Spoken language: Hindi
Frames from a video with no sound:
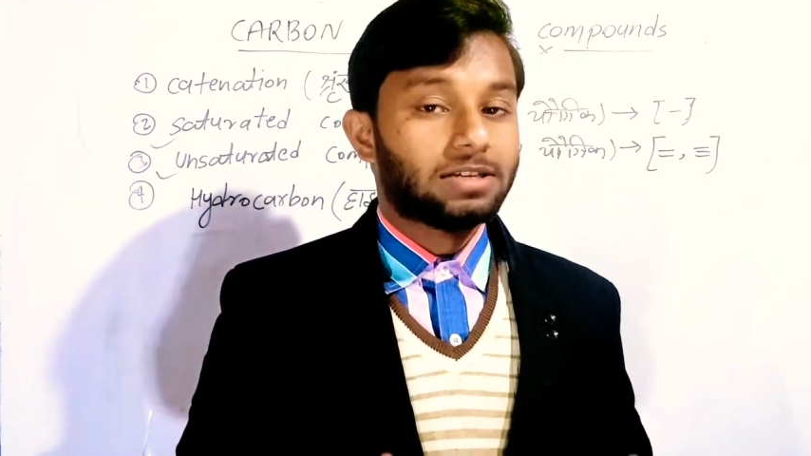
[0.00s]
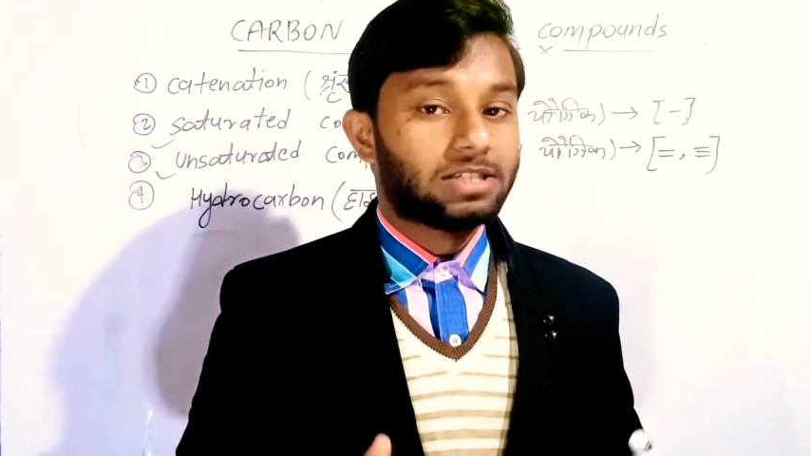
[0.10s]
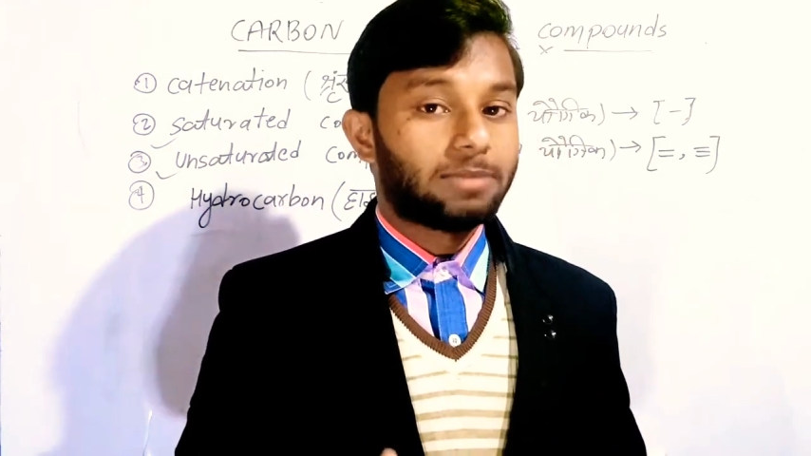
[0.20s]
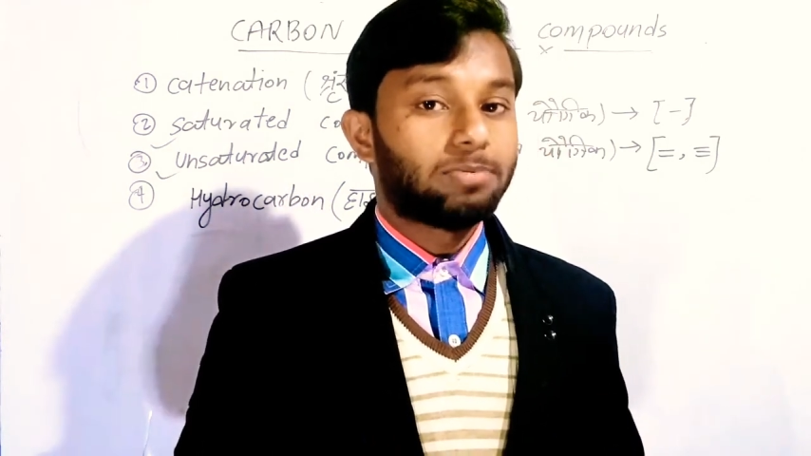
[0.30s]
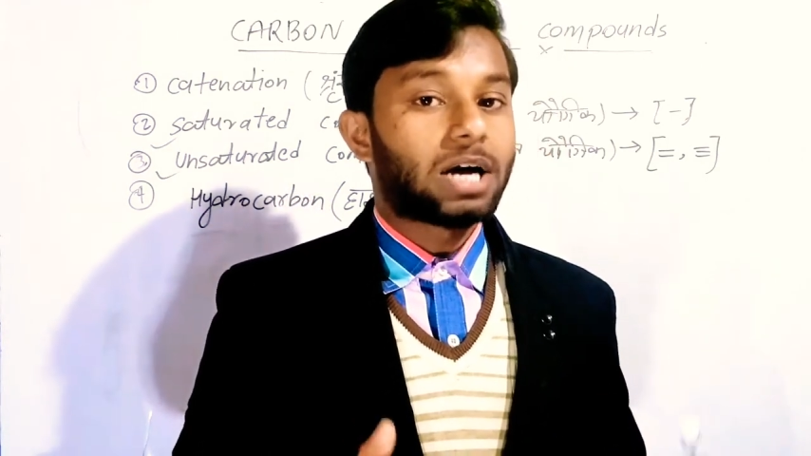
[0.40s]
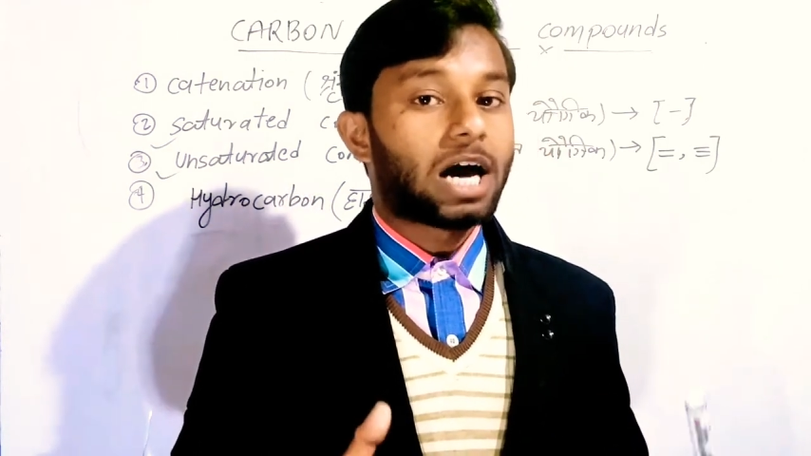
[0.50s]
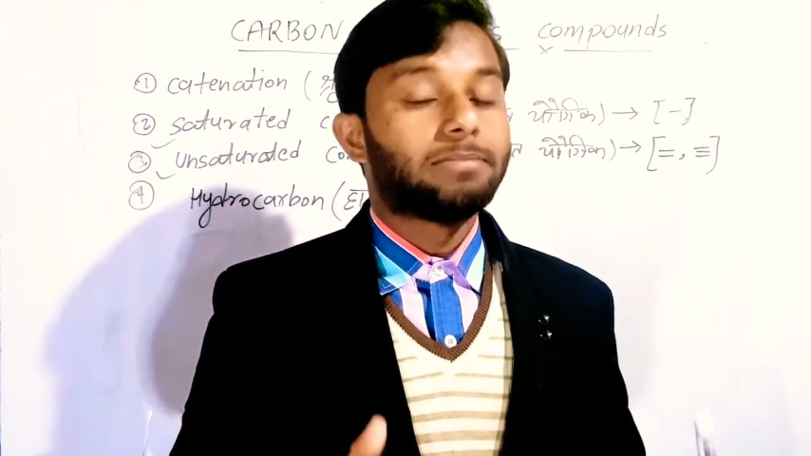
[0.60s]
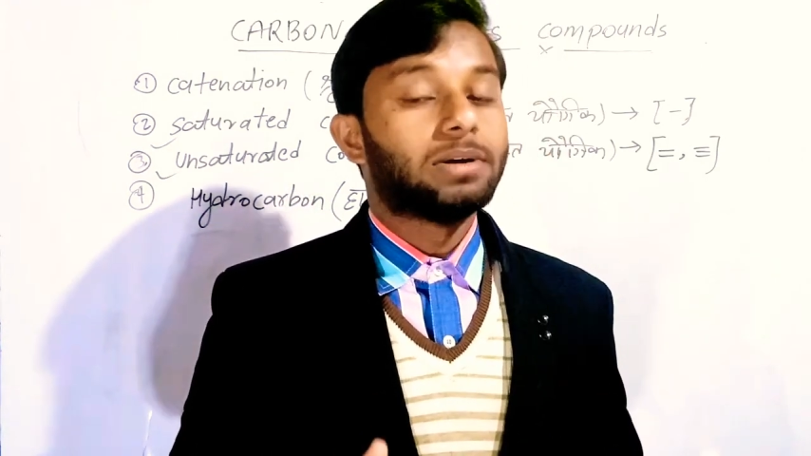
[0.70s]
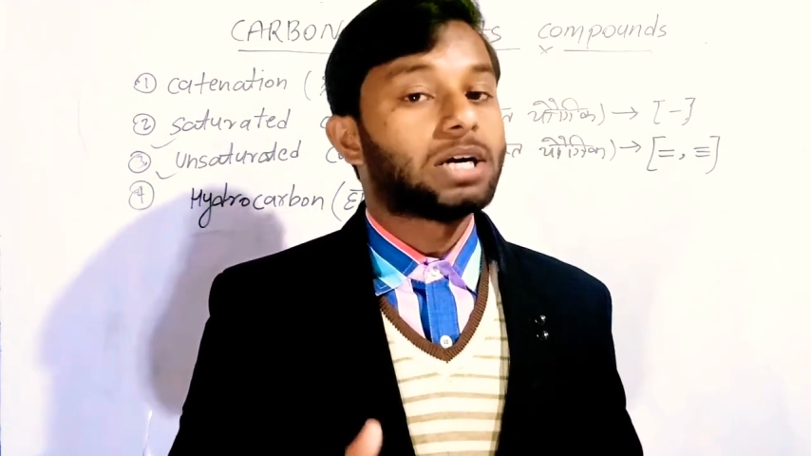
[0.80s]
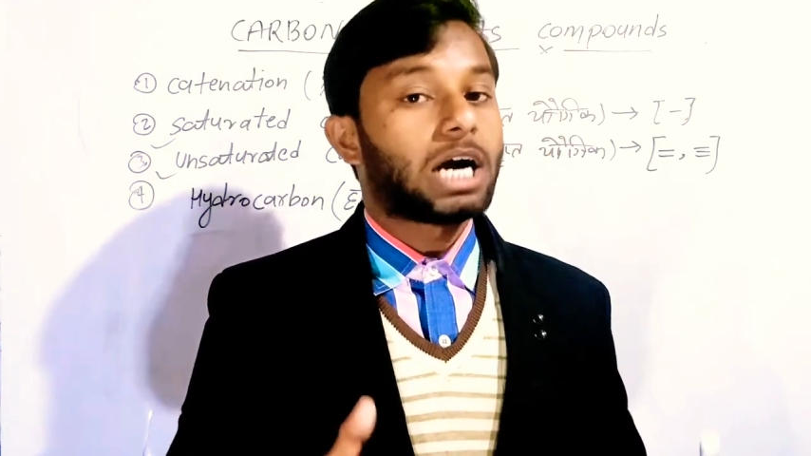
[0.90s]
जब
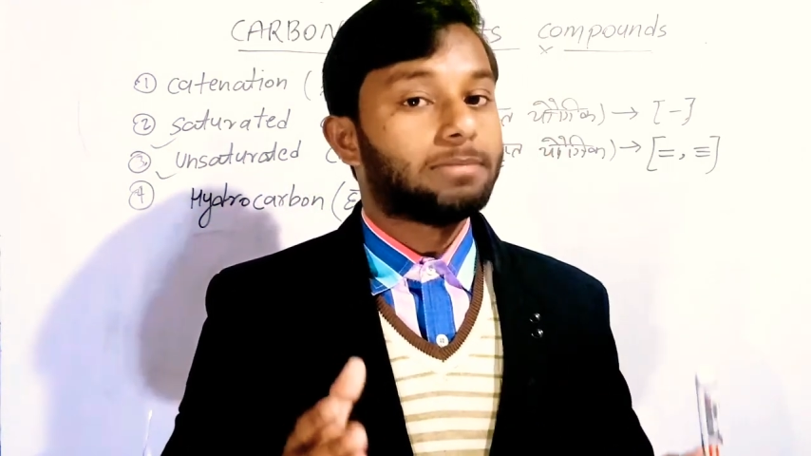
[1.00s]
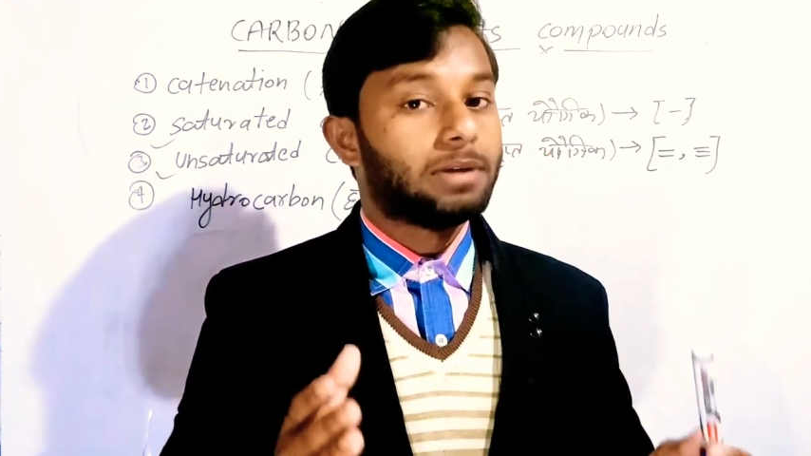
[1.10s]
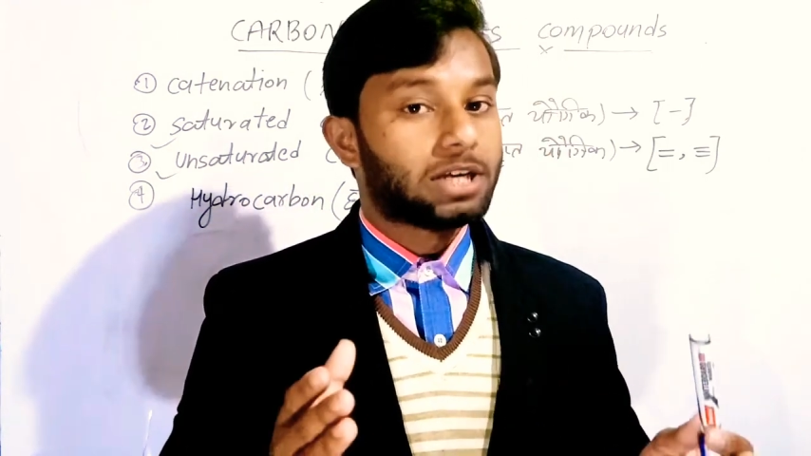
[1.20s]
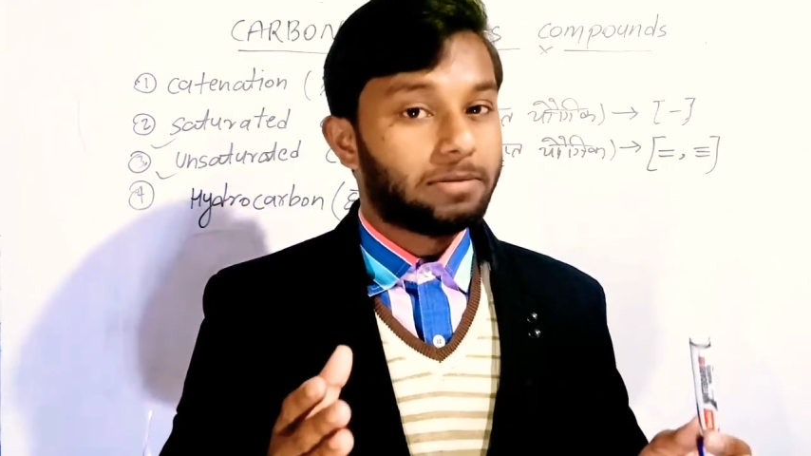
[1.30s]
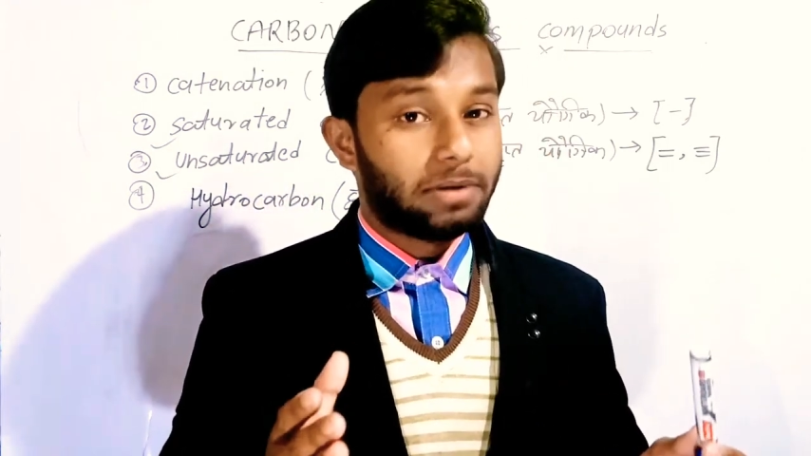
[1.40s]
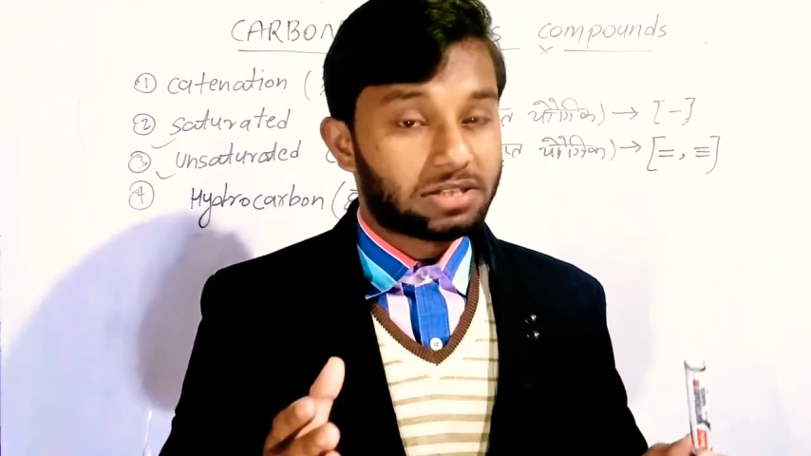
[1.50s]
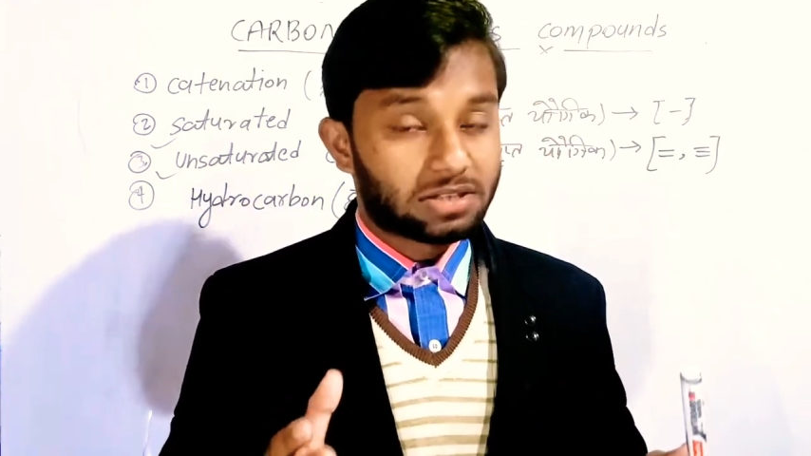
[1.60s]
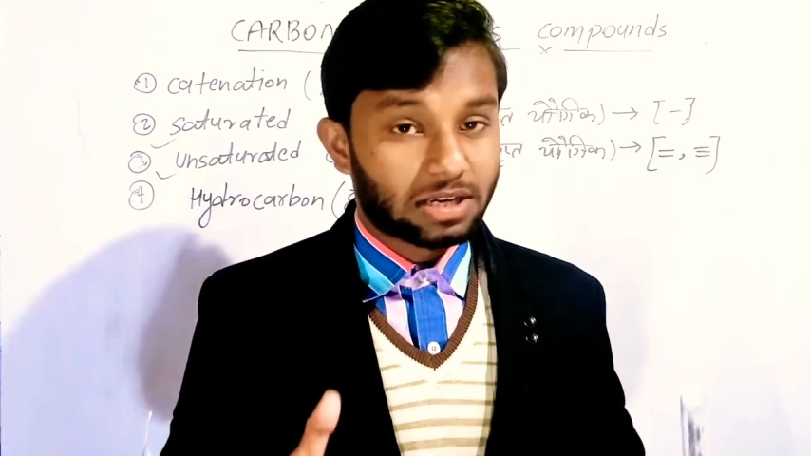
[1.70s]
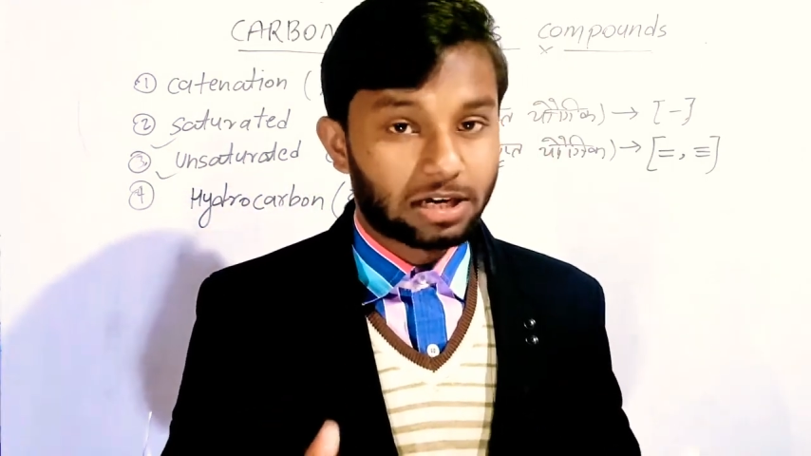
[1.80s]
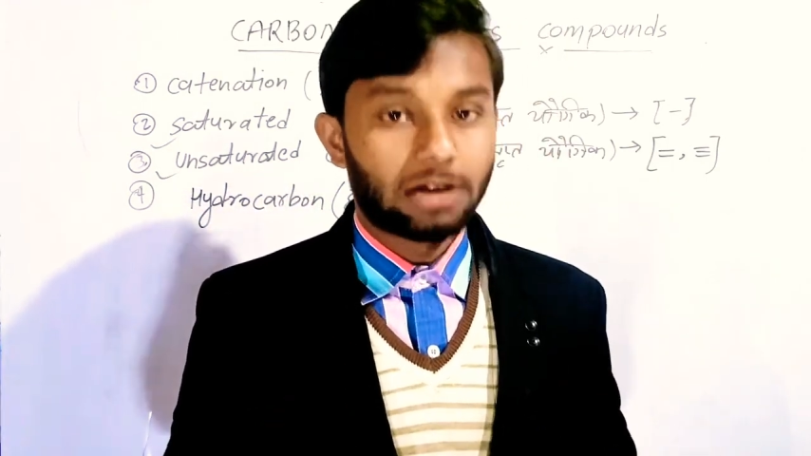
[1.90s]
कार्बन कार्बन के बीच
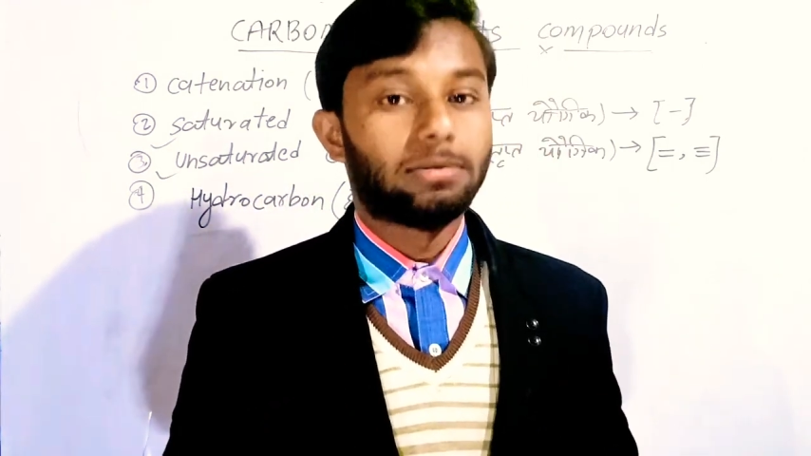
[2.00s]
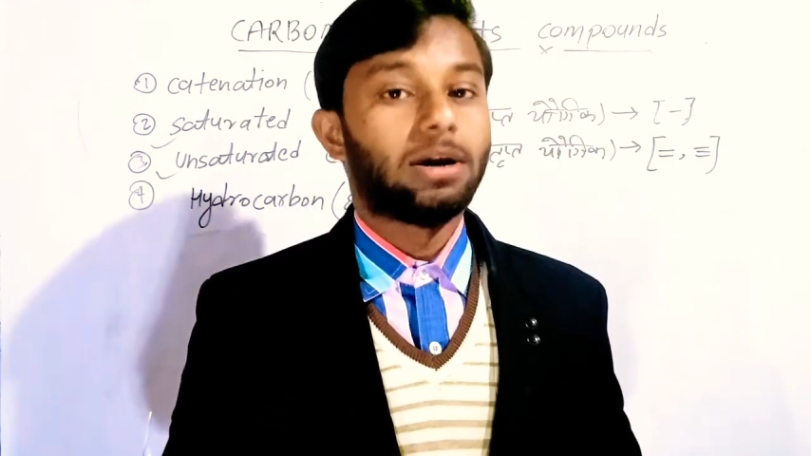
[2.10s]
सिंगल